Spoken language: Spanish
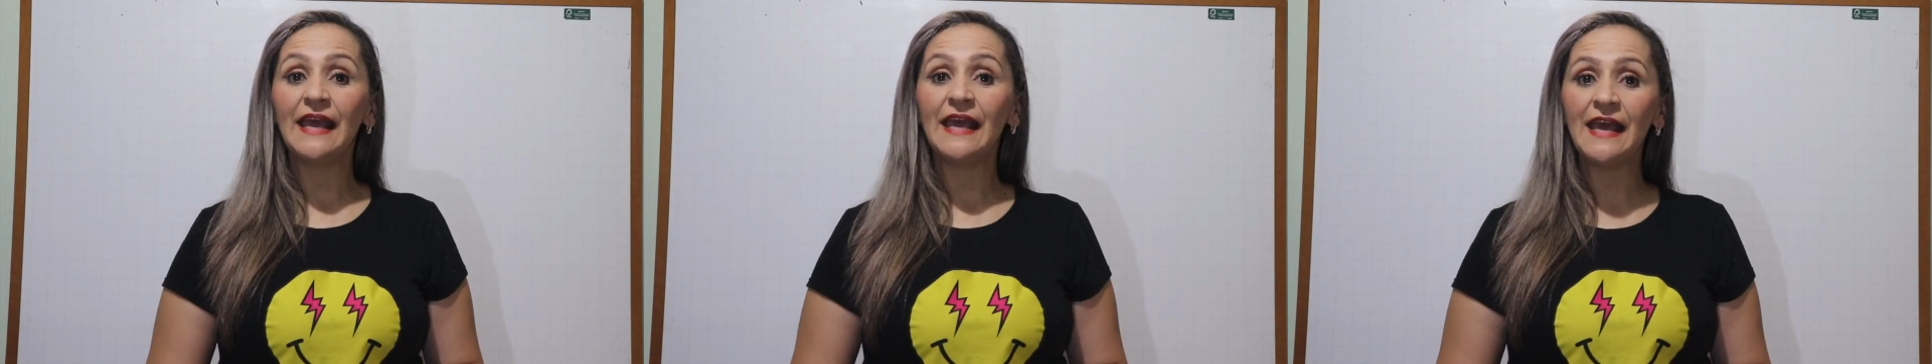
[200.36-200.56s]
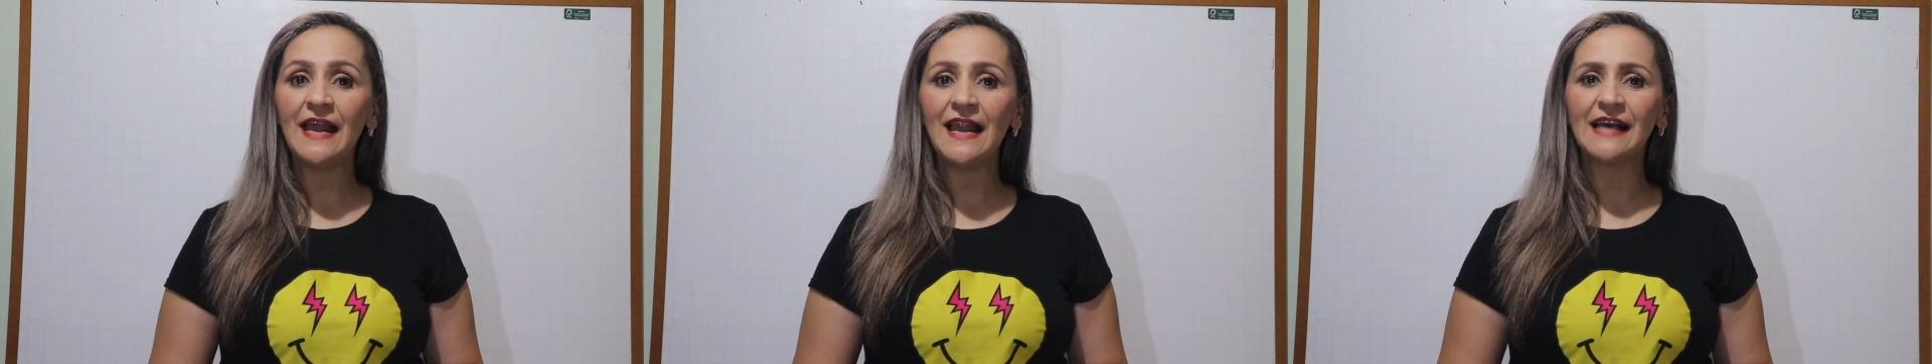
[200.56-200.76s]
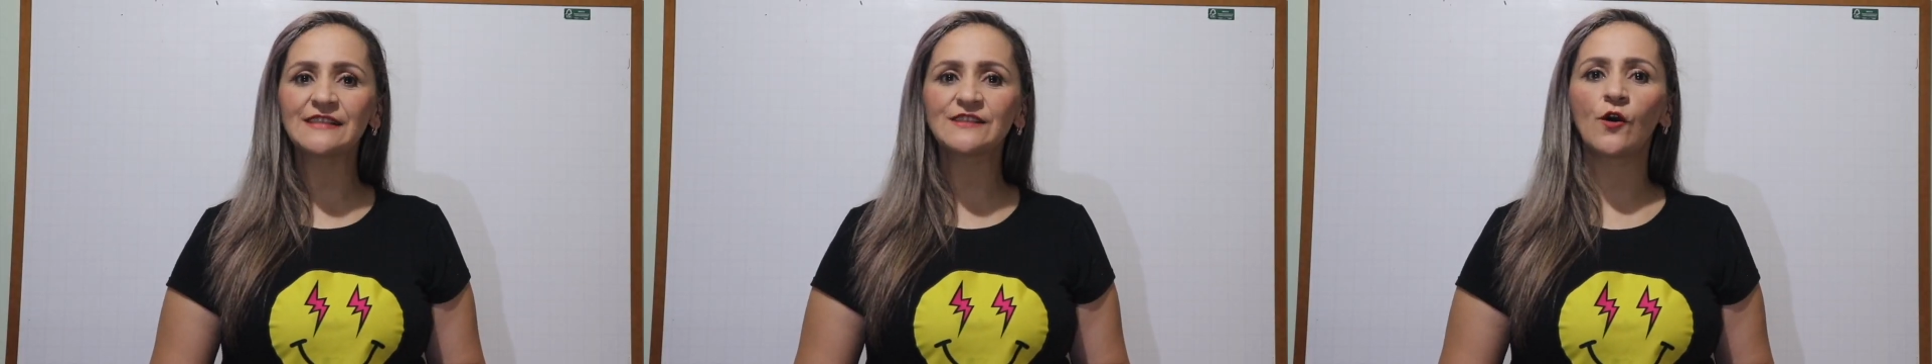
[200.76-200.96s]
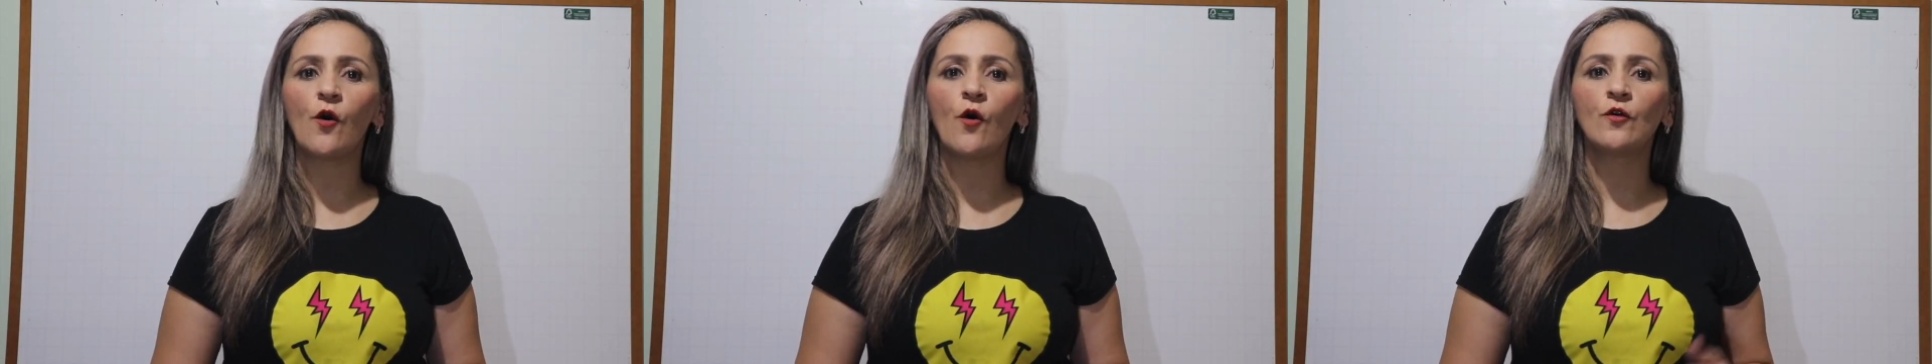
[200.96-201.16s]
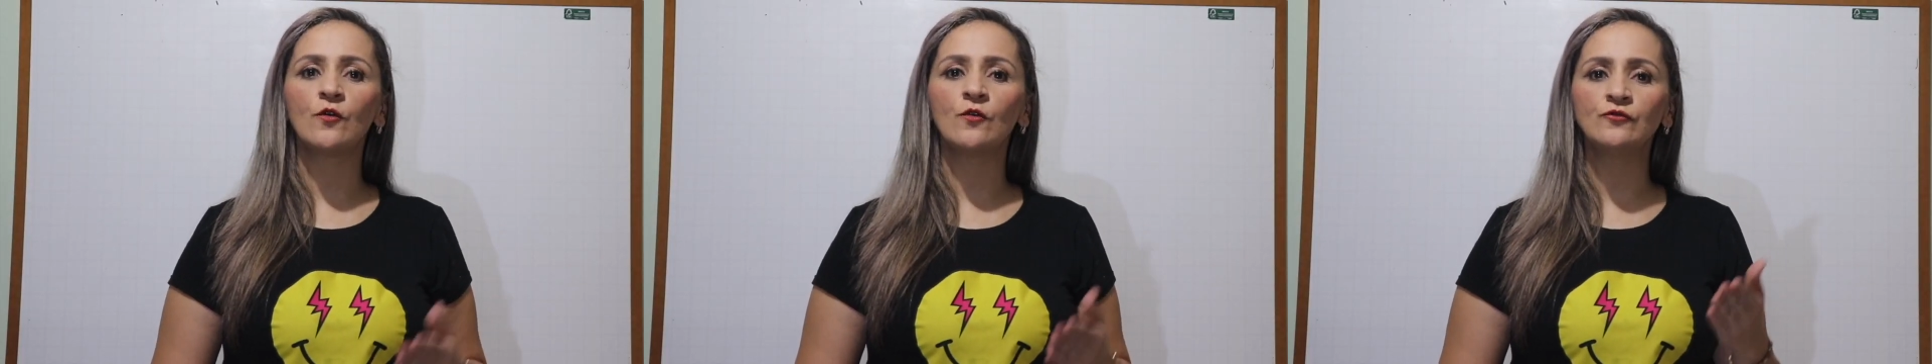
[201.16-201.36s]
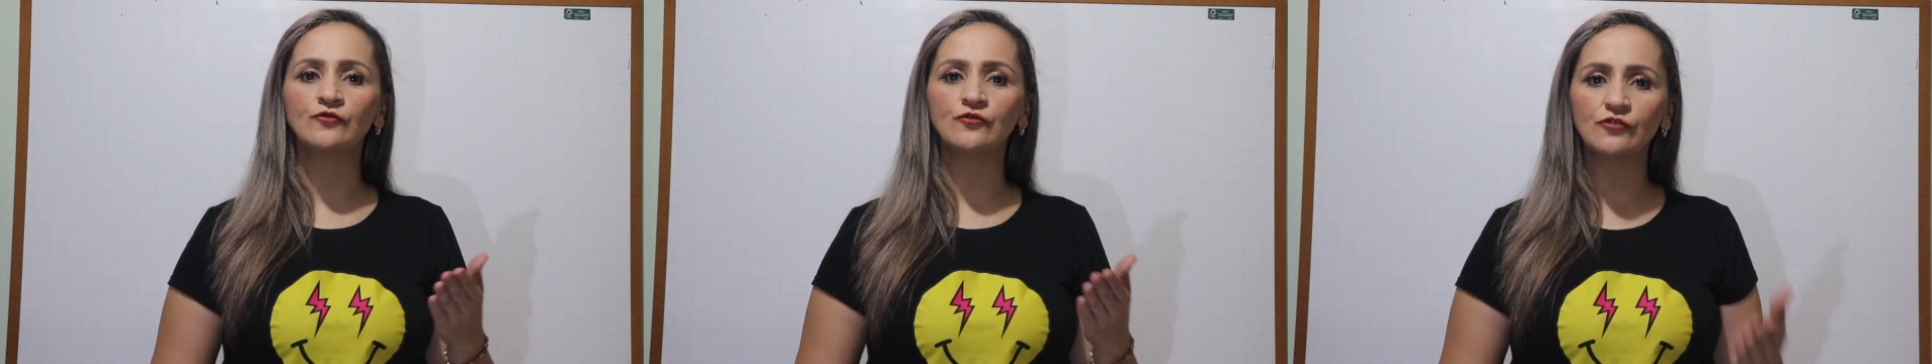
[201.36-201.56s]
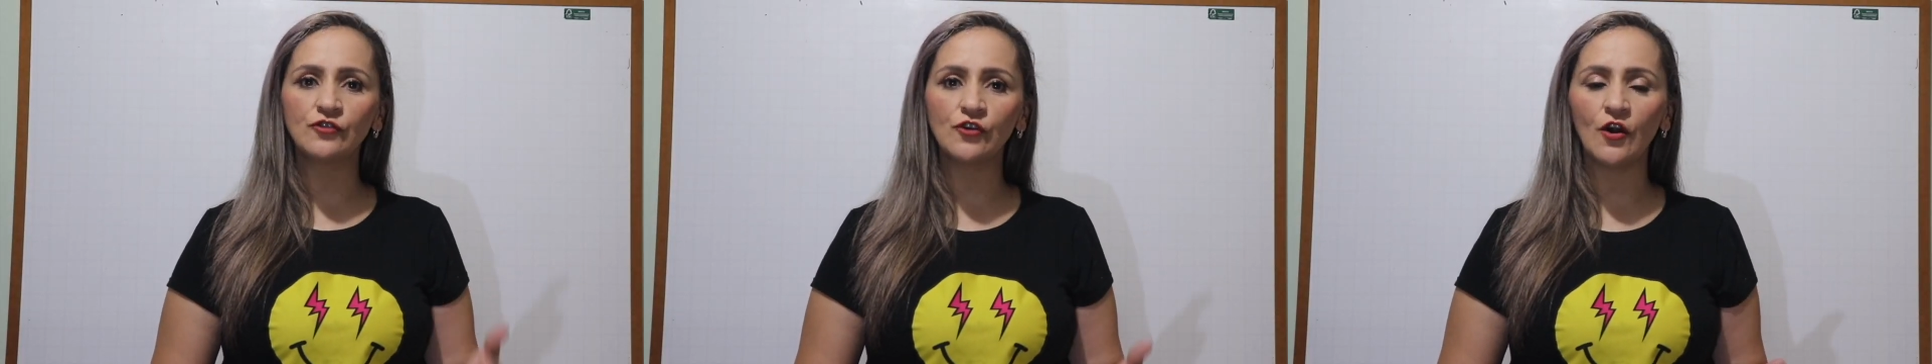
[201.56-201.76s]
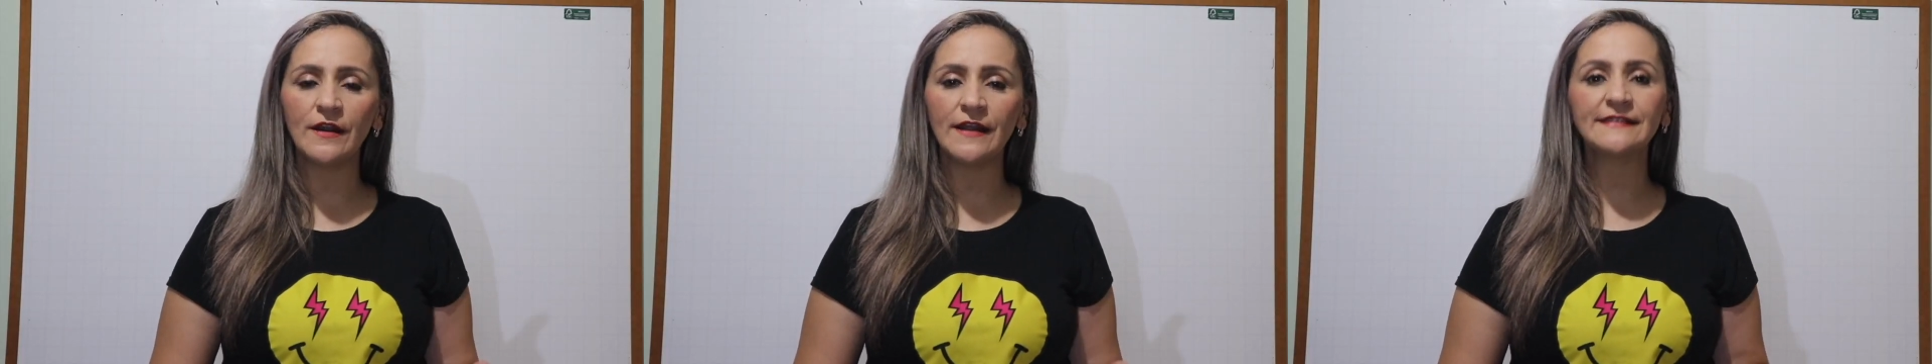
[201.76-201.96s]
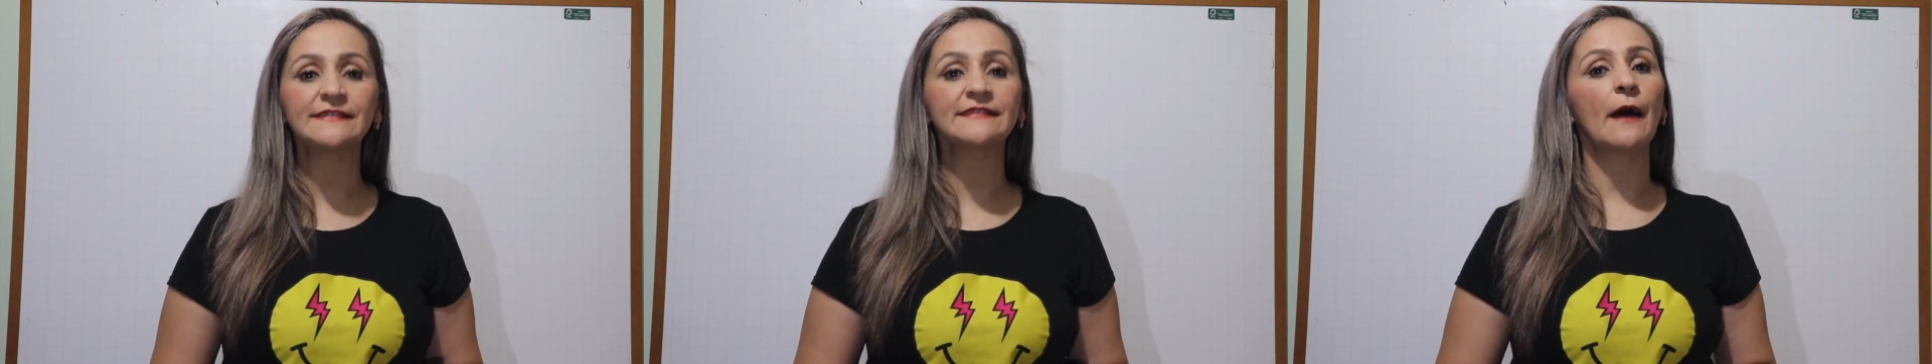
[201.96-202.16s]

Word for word: Y las conjunciones